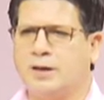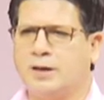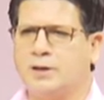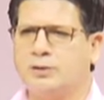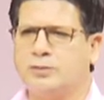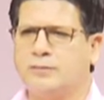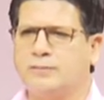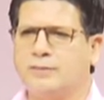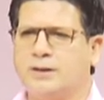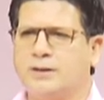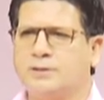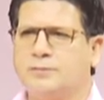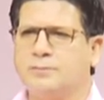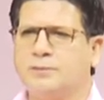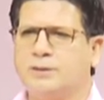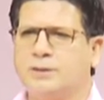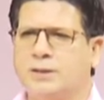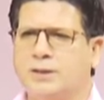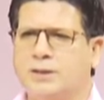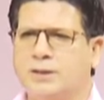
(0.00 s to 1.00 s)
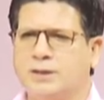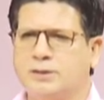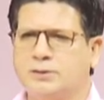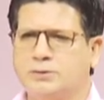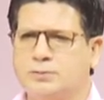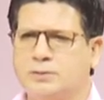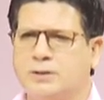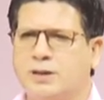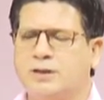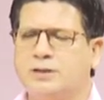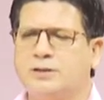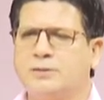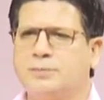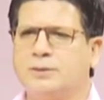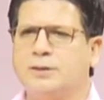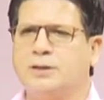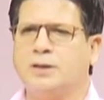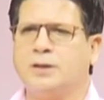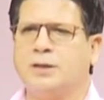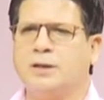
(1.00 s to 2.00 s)
आयुर्वेद भी है यूनानी
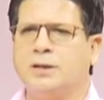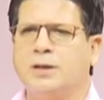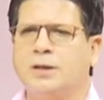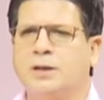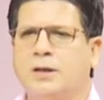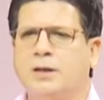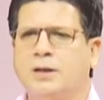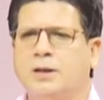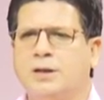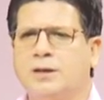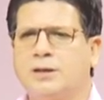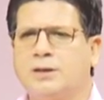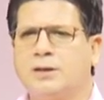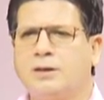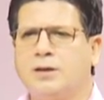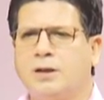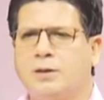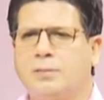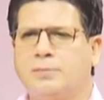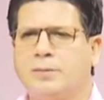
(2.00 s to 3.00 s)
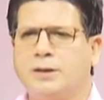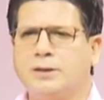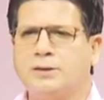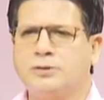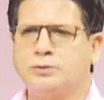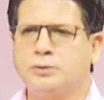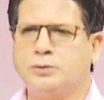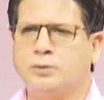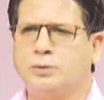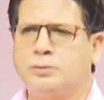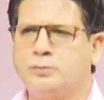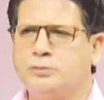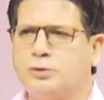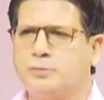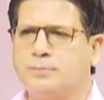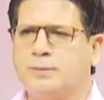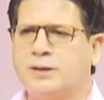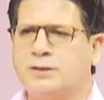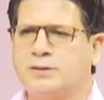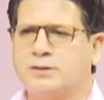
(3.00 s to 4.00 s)
भी है लेकिन हमारी जो
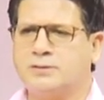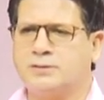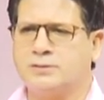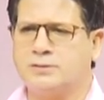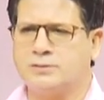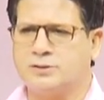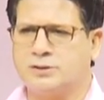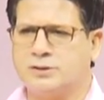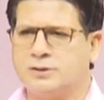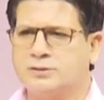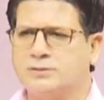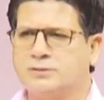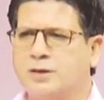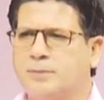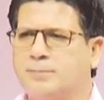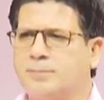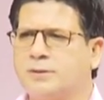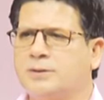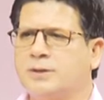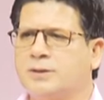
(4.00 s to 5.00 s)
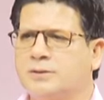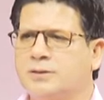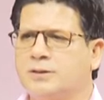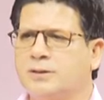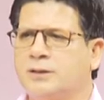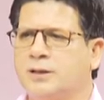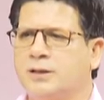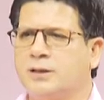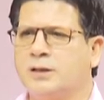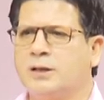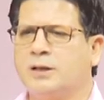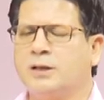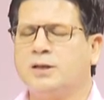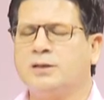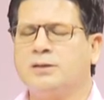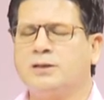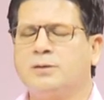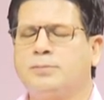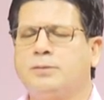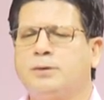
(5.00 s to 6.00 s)
होम्योपैथ चिकित्सा पद्धति है
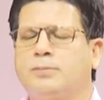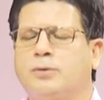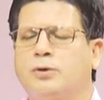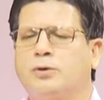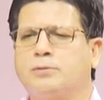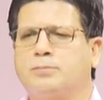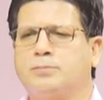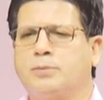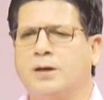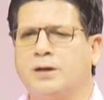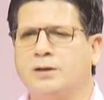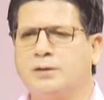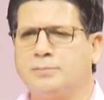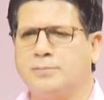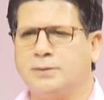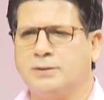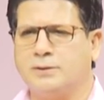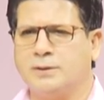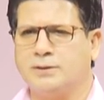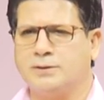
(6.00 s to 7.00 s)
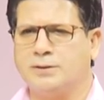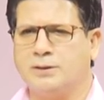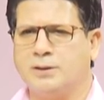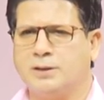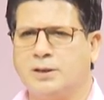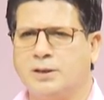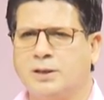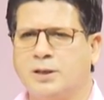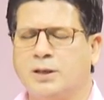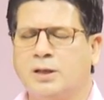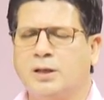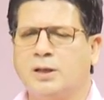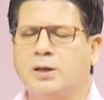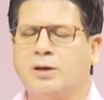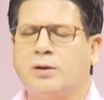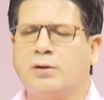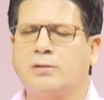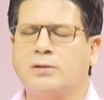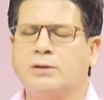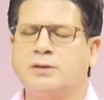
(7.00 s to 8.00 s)
ये भी बहुत पुरानी पद्धति है
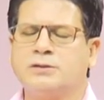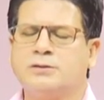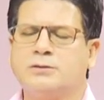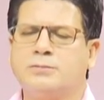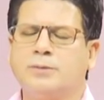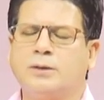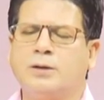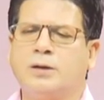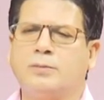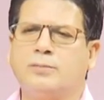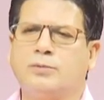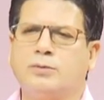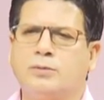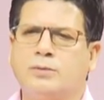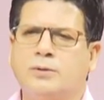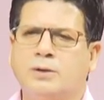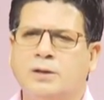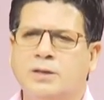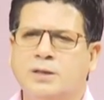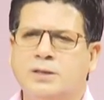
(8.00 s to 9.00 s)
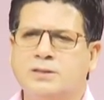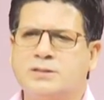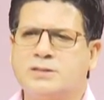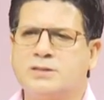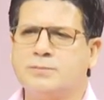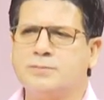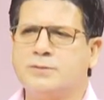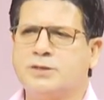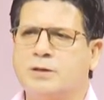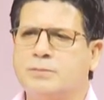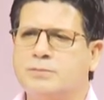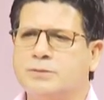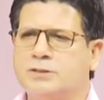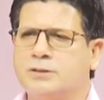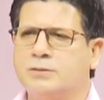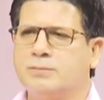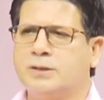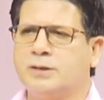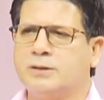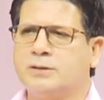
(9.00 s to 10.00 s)
और इसमें हम लोग सिम्टम
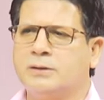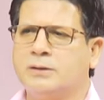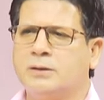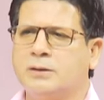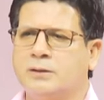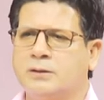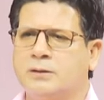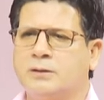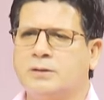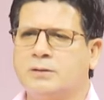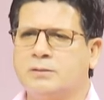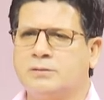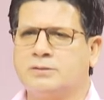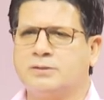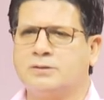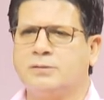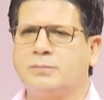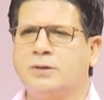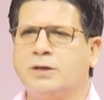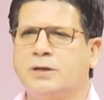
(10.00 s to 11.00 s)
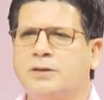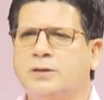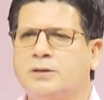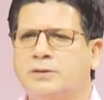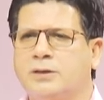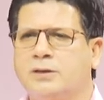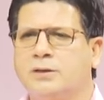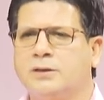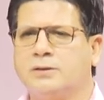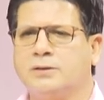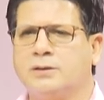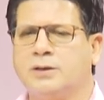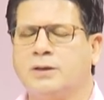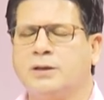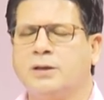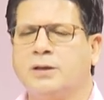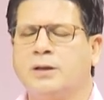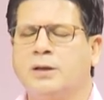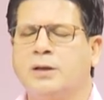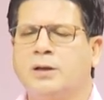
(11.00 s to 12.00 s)
सिमिलिटी सिमिलरिटी लेते
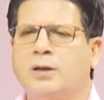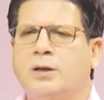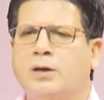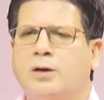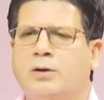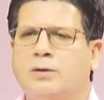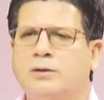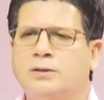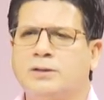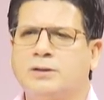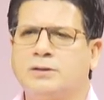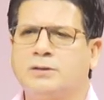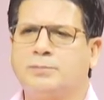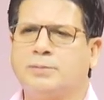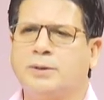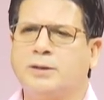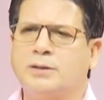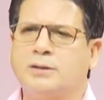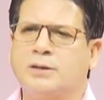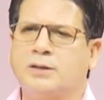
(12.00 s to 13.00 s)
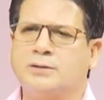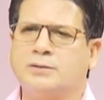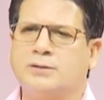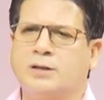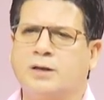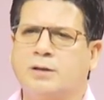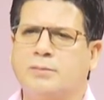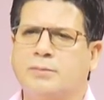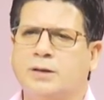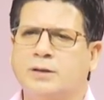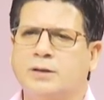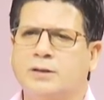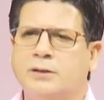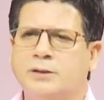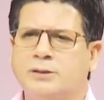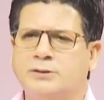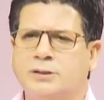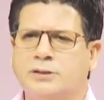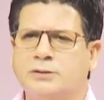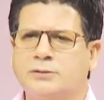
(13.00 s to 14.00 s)
हैं और ये डिपेंड करता है हमारे
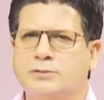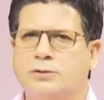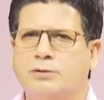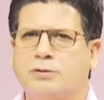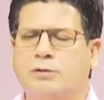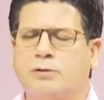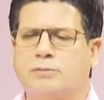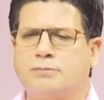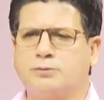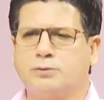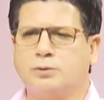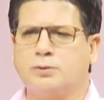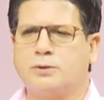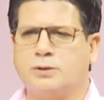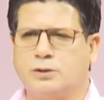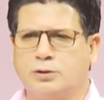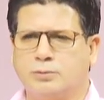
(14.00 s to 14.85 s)
नेचर्स लॉ ऑफ क्योर के